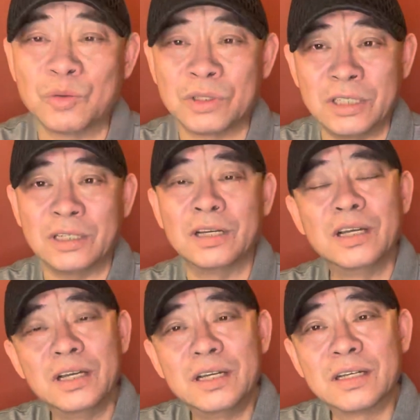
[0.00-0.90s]
鲁克
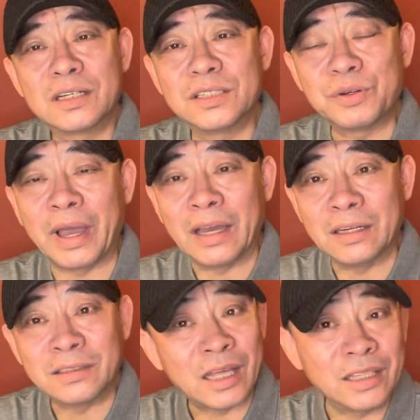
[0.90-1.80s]
歌剧改
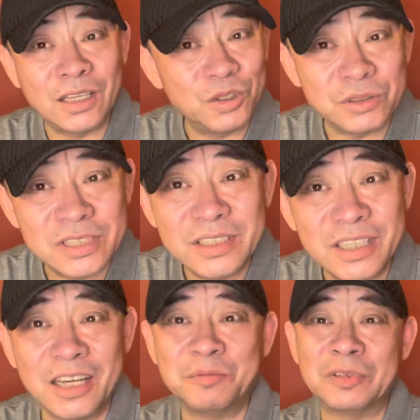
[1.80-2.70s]
革，它能有今
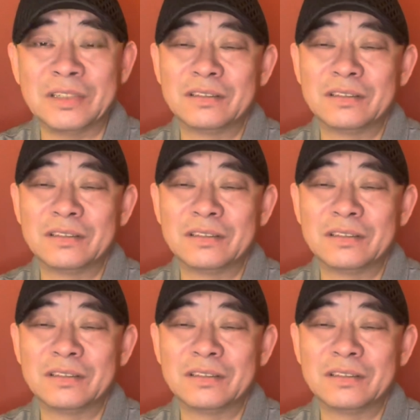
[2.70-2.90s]
天吗？